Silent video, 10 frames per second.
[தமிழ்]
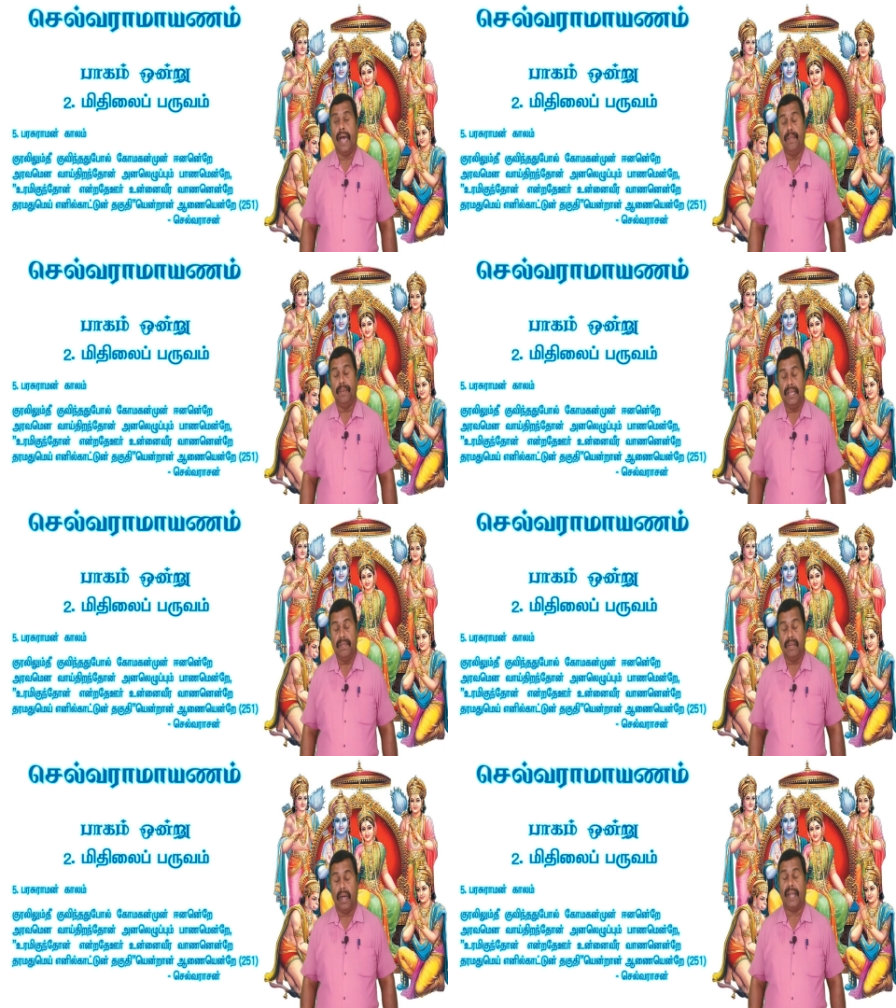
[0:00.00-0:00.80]

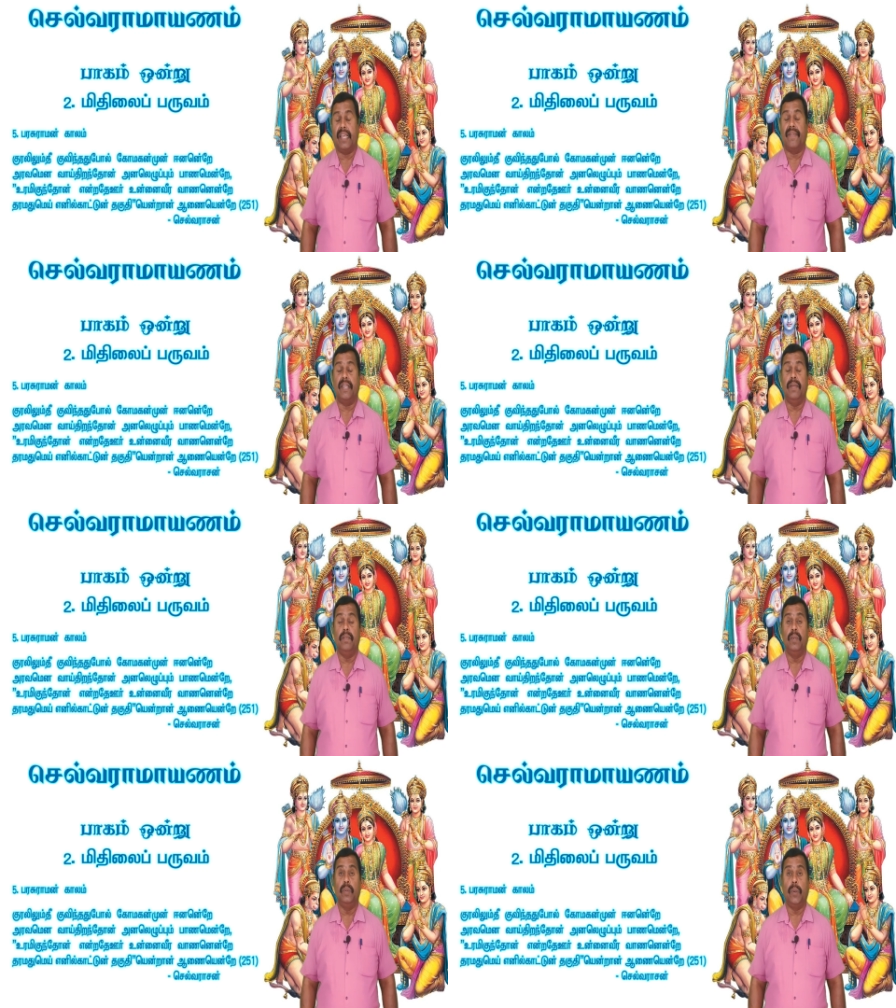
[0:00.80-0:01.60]
அன்பையும்
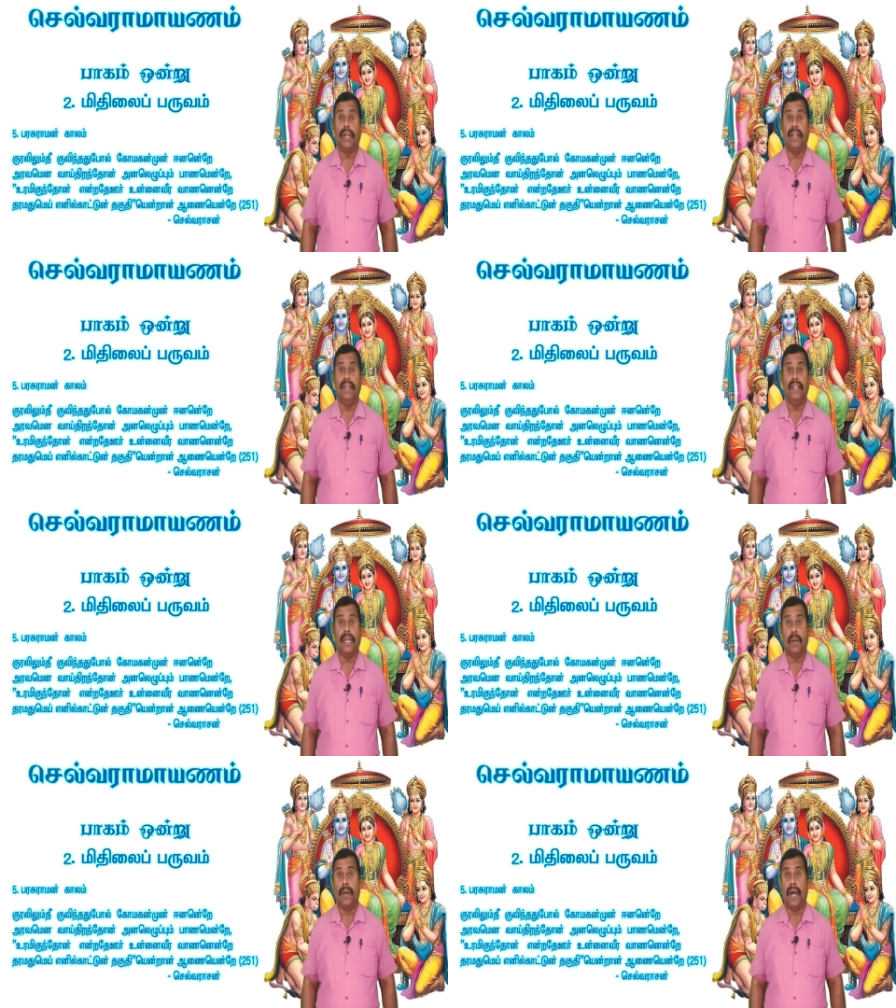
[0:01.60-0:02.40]
ஆதரவையும் தொடர்ந்து
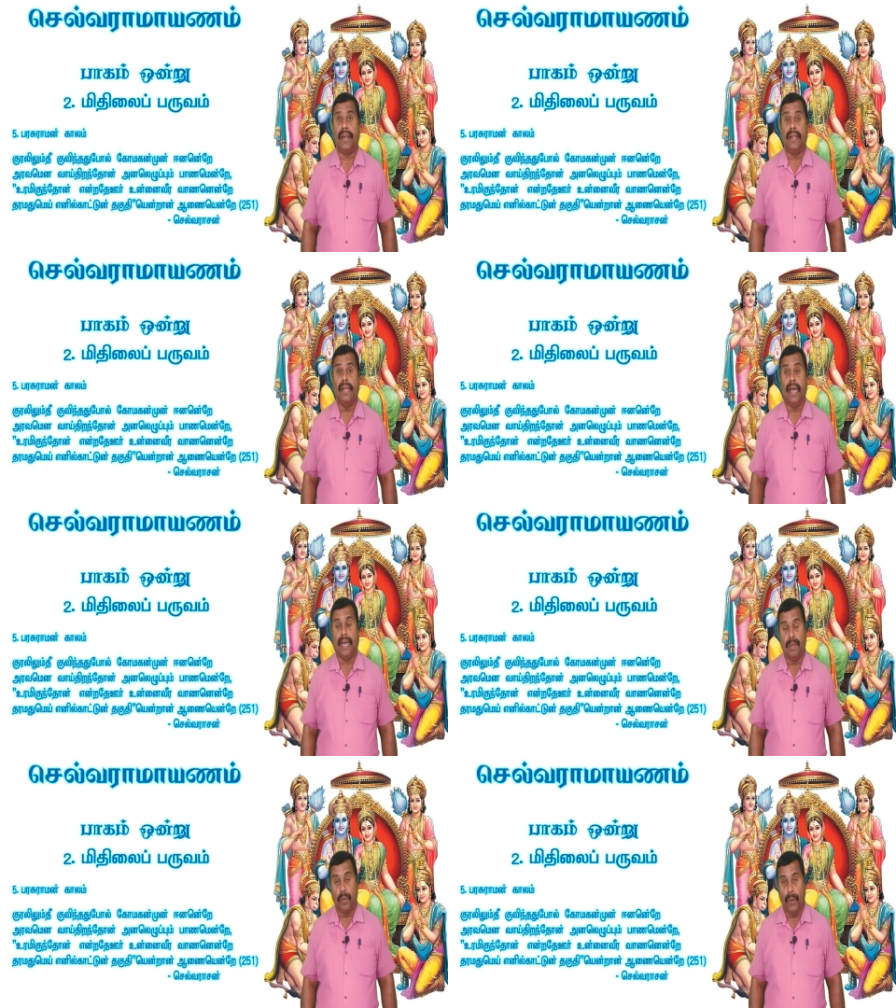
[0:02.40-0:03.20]
தருமாறு
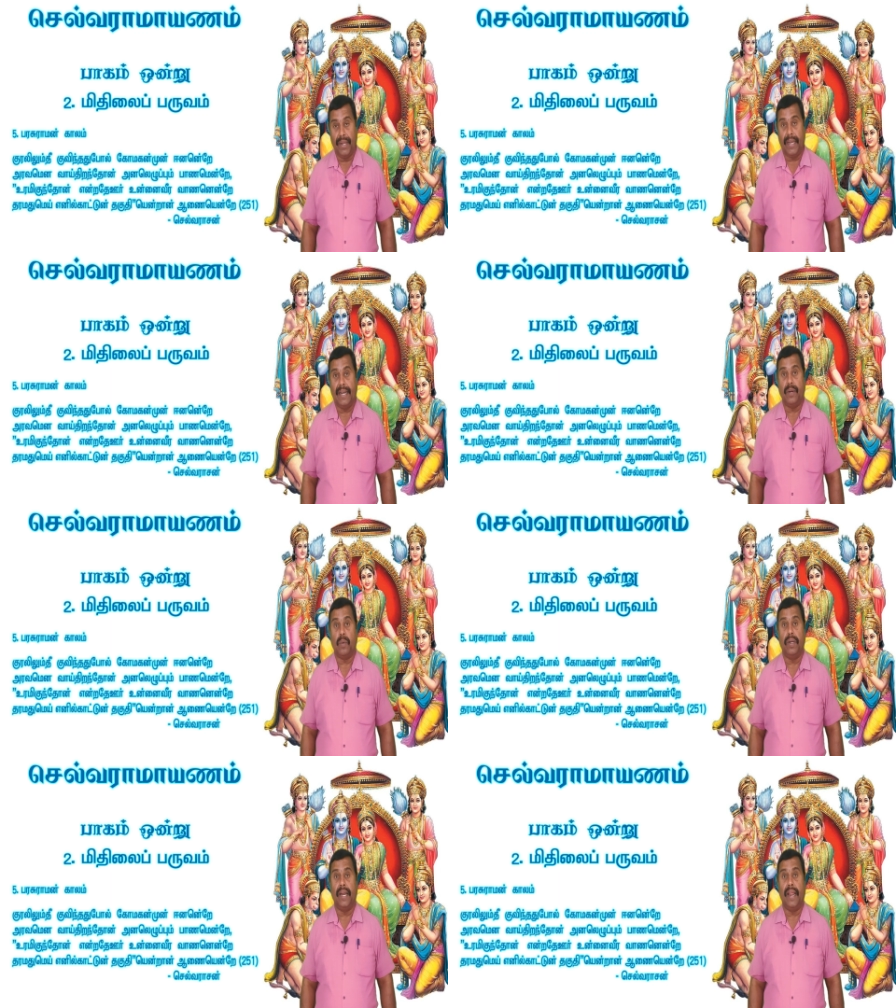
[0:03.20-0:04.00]
அன்போடு
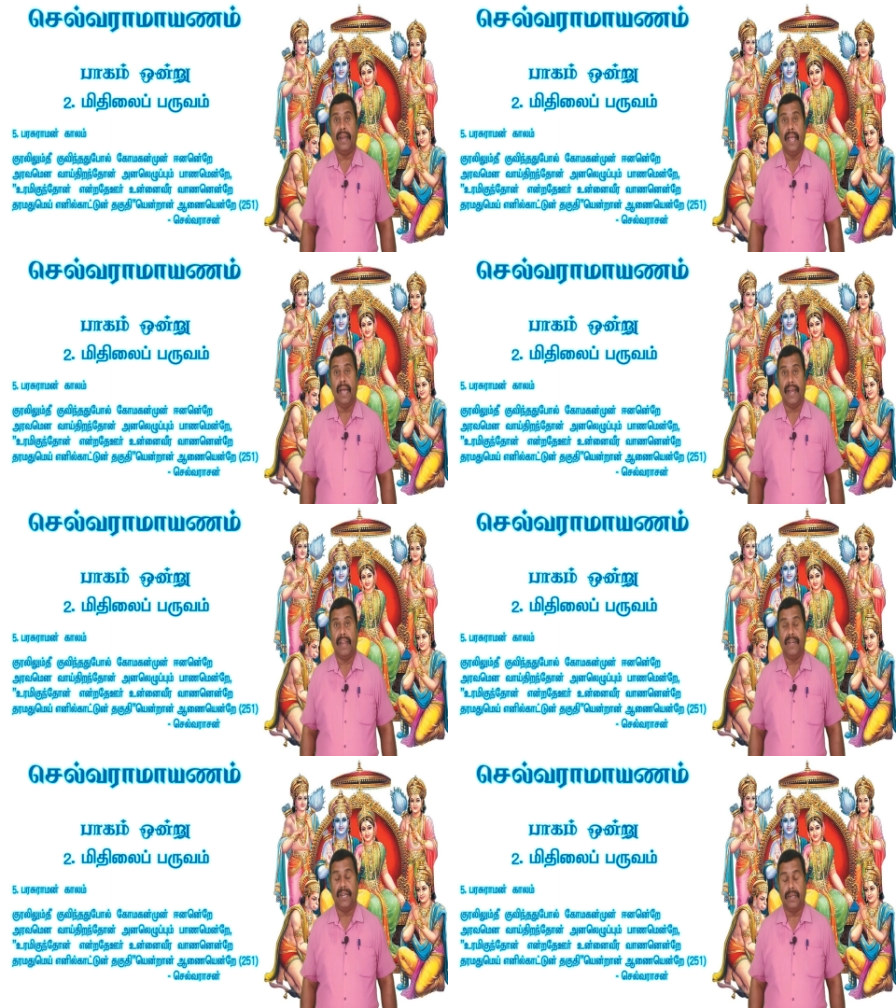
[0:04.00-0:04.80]
கேட்டுக்கொள்கிறேன்
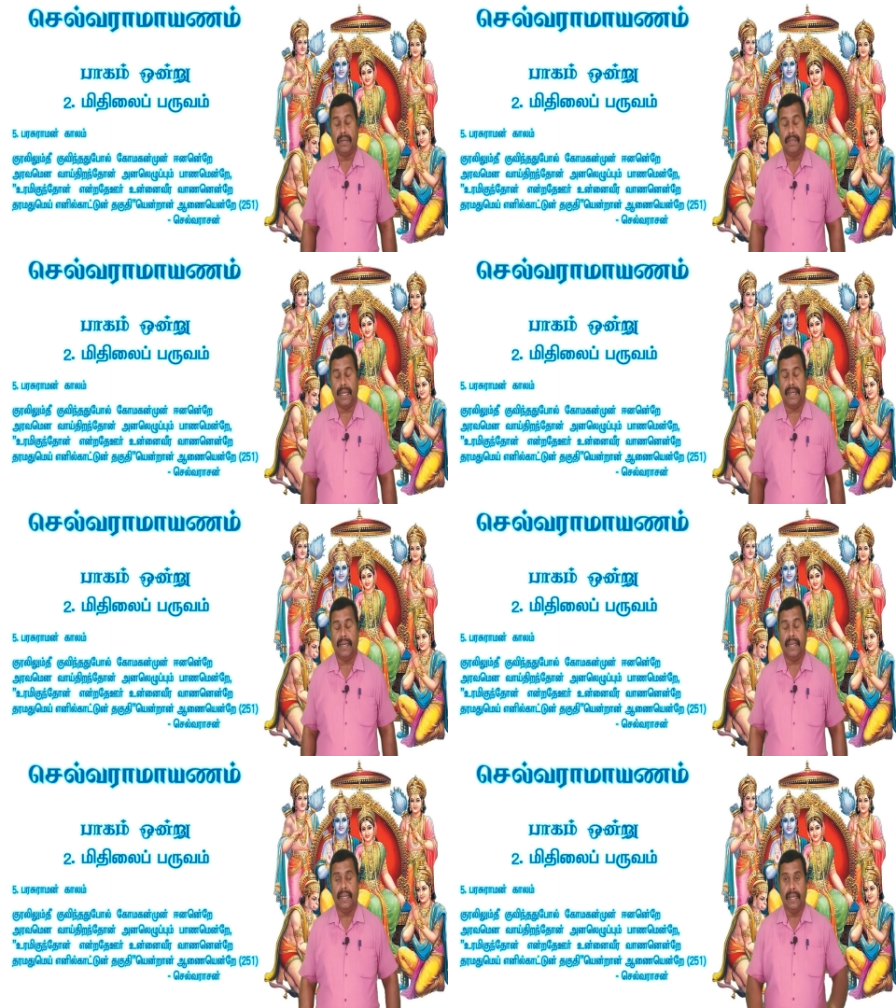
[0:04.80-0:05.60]
அனைவருக்கும்
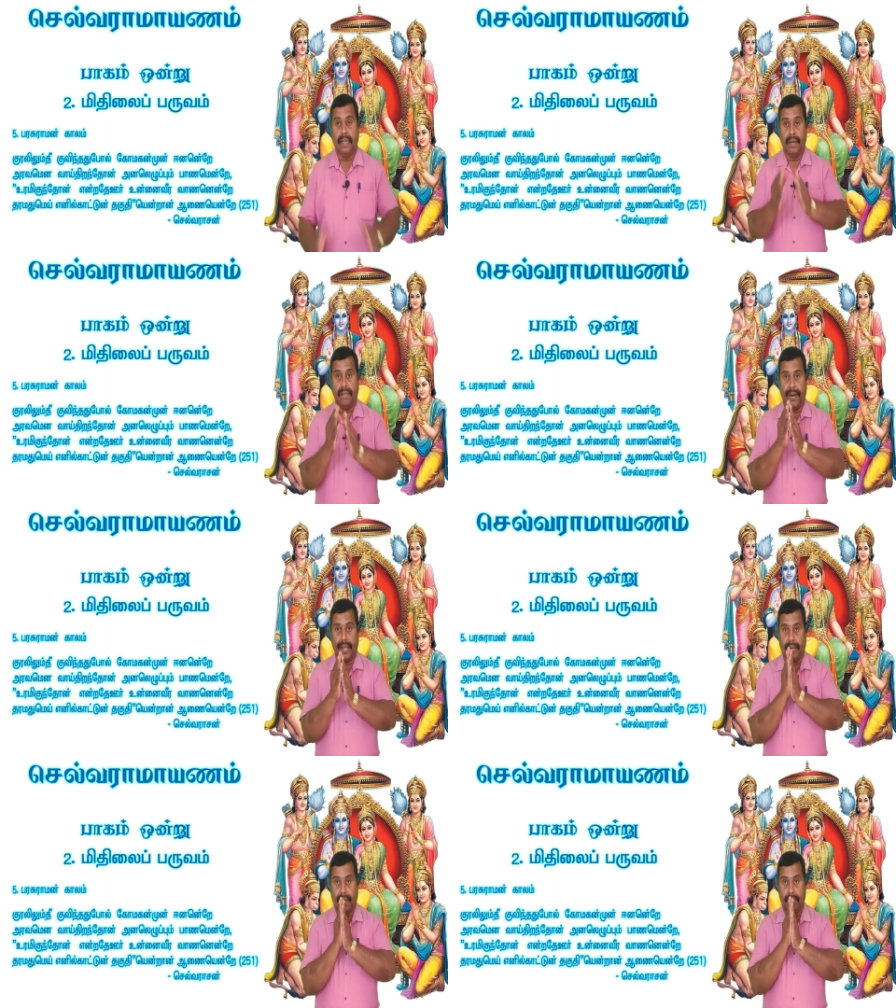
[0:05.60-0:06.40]
நன்றி
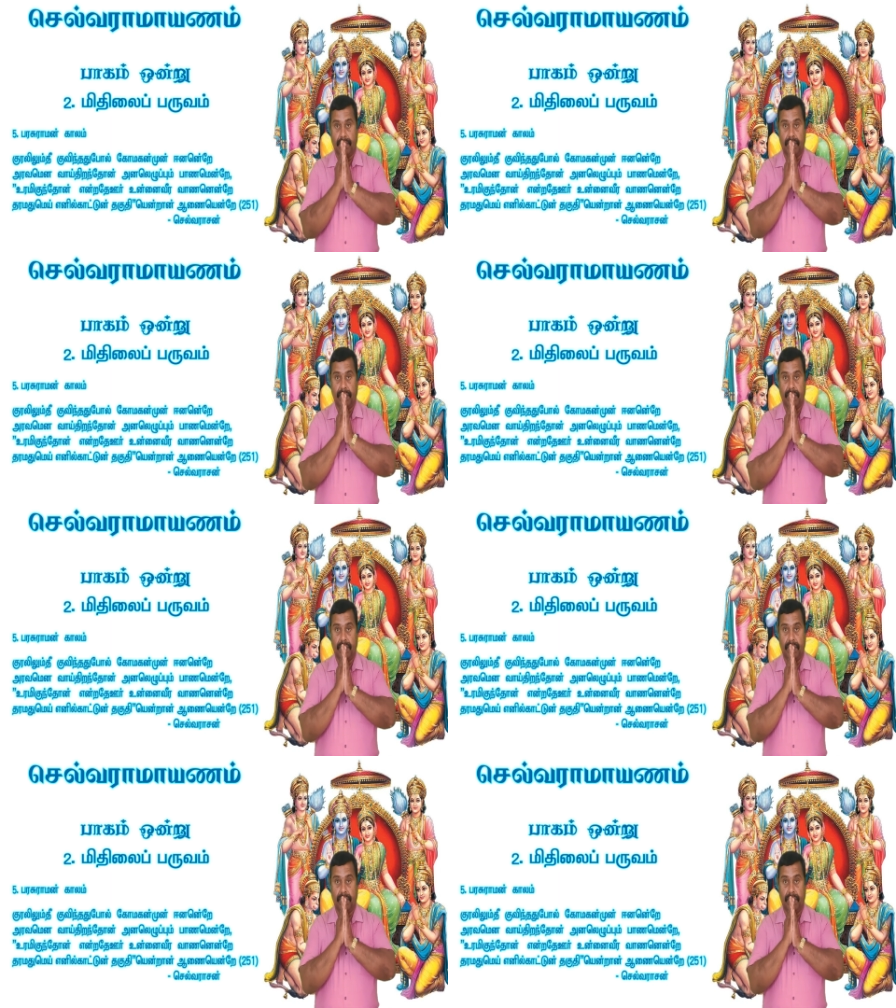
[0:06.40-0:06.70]
வணக்கம்